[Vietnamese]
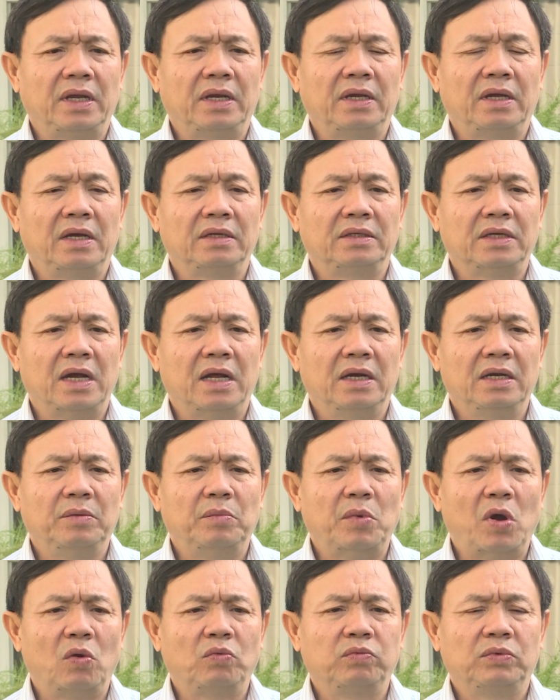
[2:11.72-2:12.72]
trên cơ sở là
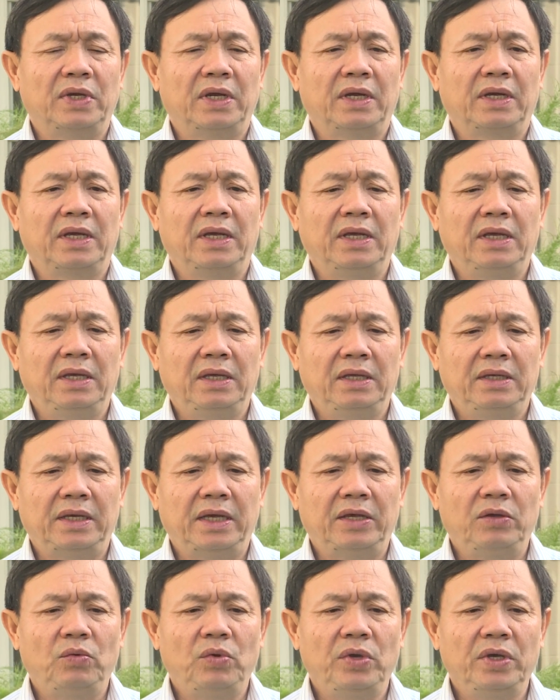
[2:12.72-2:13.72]
một là cái
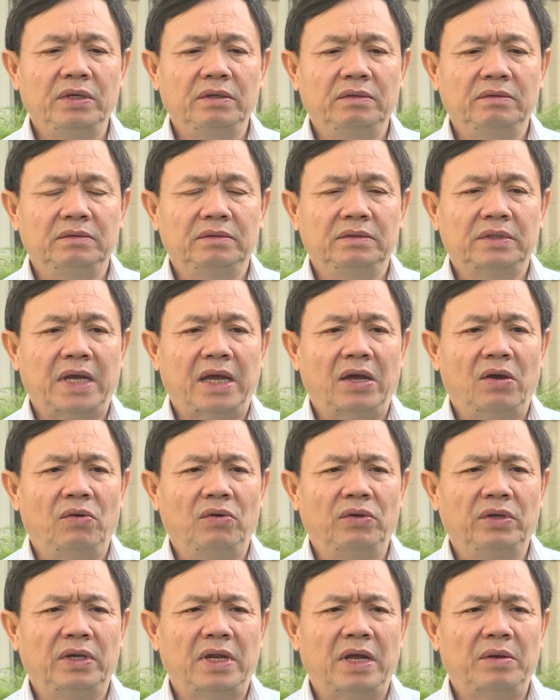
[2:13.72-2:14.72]
nghị quyết đại
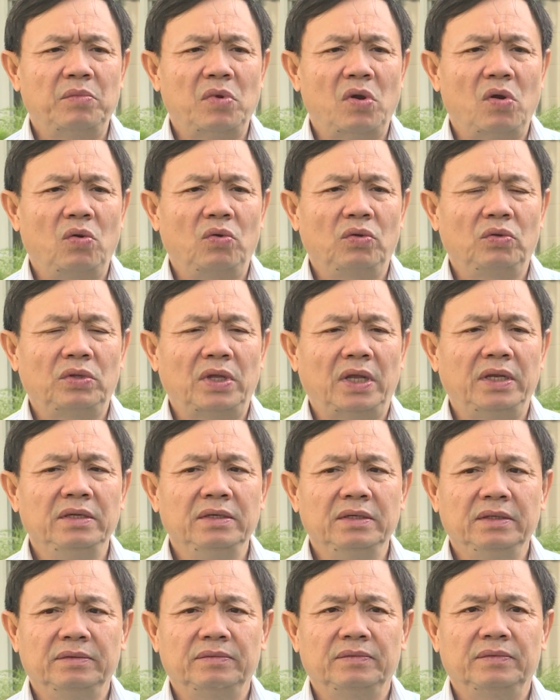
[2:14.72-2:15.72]
hội đảng bộ của
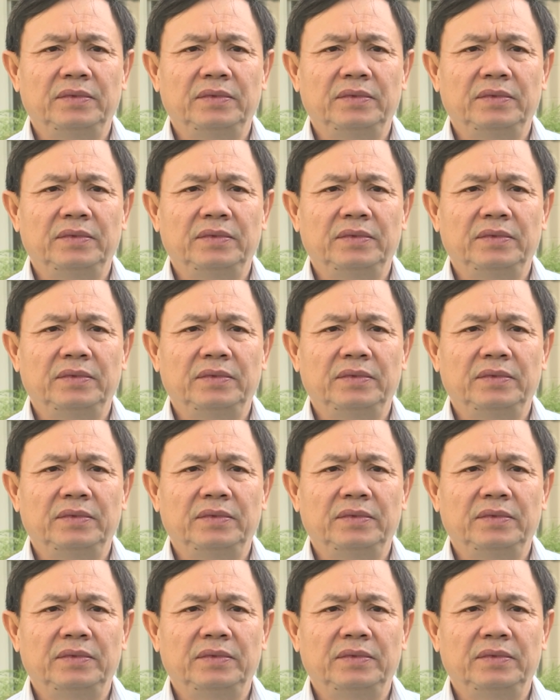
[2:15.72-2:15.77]
tỉnh